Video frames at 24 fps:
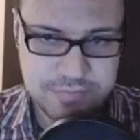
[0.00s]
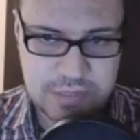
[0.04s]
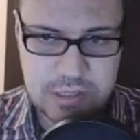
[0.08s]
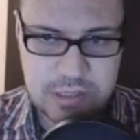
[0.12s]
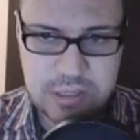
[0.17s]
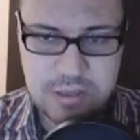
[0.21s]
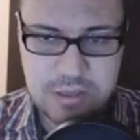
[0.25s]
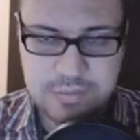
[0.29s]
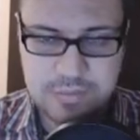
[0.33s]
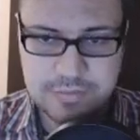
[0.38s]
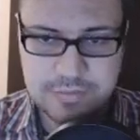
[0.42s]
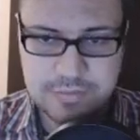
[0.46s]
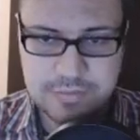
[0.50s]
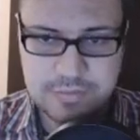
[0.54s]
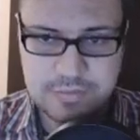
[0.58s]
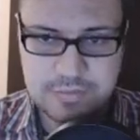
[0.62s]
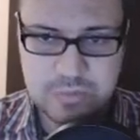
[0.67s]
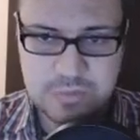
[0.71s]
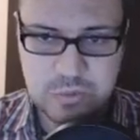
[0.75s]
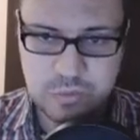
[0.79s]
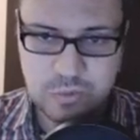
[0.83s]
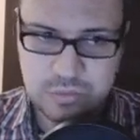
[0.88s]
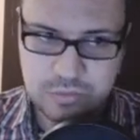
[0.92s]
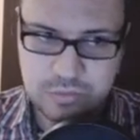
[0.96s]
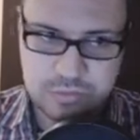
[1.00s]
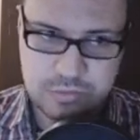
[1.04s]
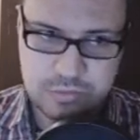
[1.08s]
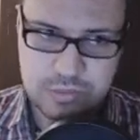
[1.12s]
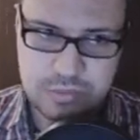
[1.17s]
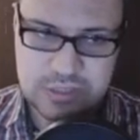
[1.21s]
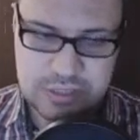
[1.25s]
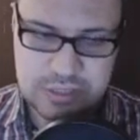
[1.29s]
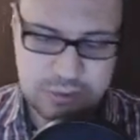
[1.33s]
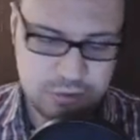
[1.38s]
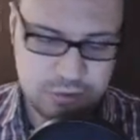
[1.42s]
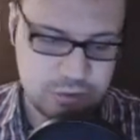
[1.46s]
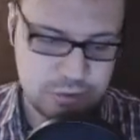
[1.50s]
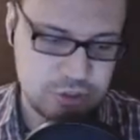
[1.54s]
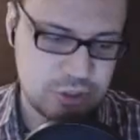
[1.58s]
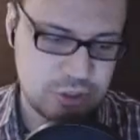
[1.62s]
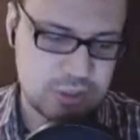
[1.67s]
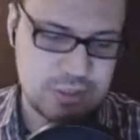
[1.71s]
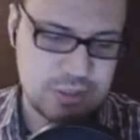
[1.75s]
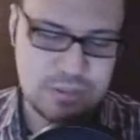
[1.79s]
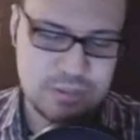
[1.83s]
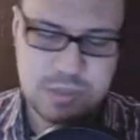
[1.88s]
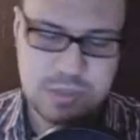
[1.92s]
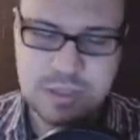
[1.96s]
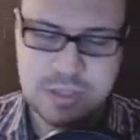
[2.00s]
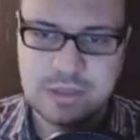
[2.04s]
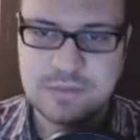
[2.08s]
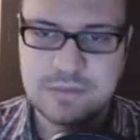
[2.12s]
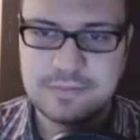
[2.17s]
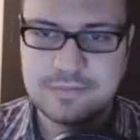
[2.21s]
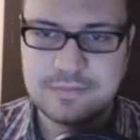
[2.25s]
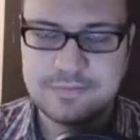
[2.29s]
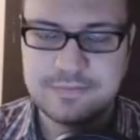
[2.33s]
И, ну, поздоровают сейчас ребята.